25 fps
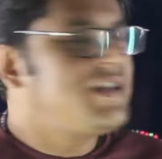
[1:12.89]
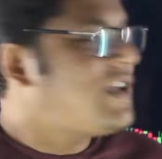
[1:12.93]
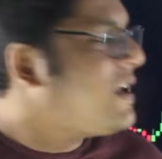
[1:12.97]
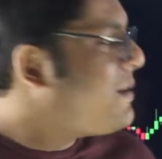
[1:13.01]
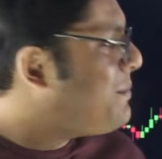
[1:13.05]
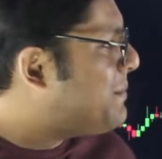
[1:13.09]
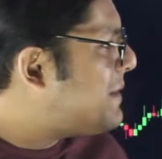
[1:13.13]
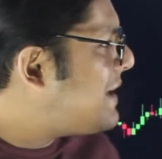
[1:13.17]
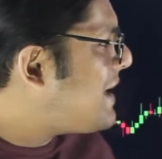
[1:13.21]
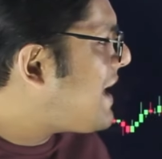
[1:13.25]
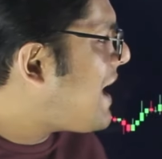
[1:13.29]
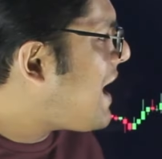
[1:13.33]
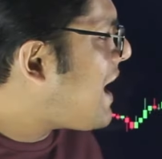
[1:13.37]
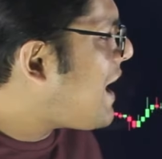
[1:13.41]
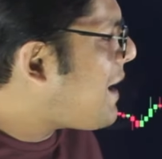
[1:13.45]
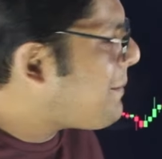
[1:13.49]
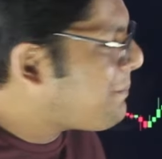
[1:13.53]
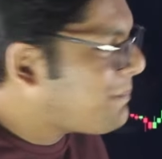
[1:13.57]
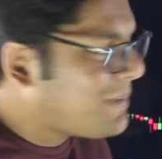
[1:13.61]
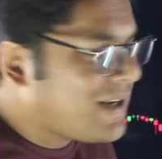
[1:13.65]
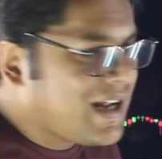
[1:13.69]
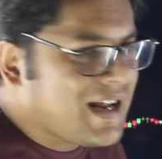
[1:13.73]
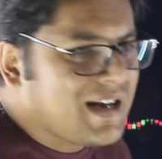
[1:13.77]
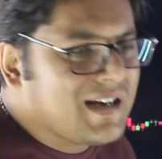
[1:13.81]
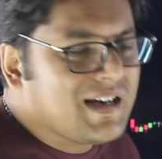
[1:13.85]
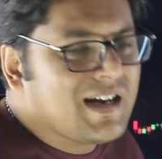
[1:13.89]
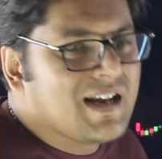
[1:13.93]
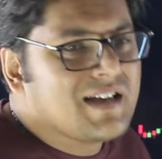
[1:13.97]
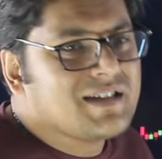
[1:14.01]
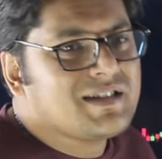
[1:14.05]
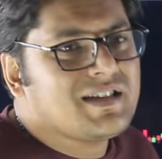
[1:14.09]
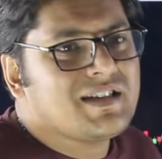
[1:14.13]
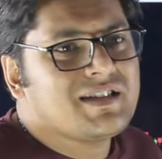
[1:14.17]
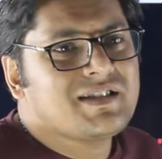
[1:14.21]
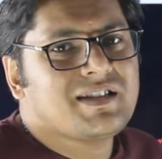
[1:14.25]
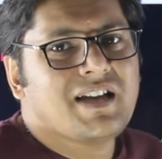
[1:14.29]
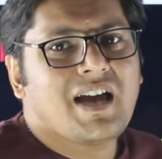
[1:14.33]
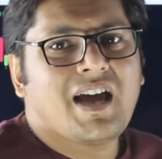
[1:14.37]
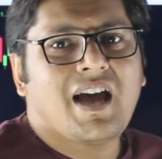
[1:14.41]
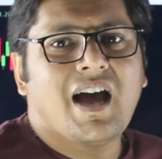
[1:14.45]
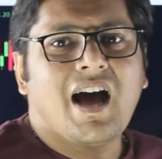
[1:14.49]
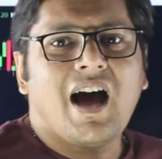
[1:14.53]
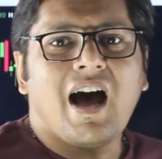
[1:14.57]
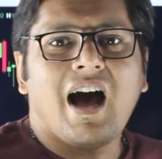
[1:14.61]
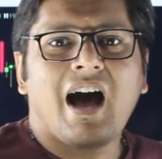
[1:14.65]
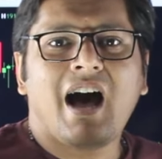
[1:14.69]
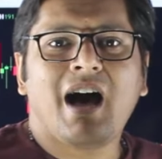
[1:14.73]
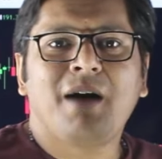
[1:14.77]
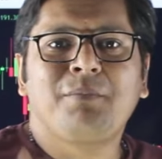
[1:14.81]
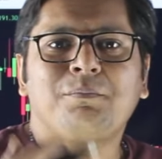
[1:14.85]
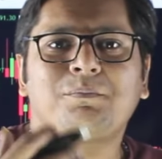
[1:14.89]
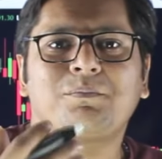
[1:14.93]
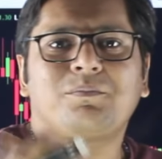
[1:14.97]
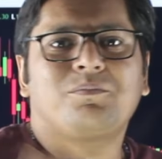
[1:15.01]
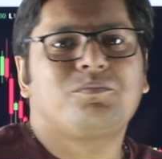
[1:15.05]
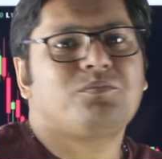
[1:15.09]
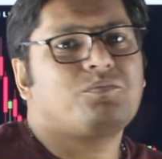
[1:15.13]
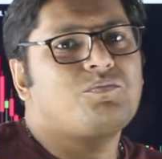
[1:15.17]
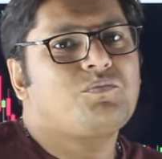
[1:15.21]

ये मेरा अपना एनालिसिस है आप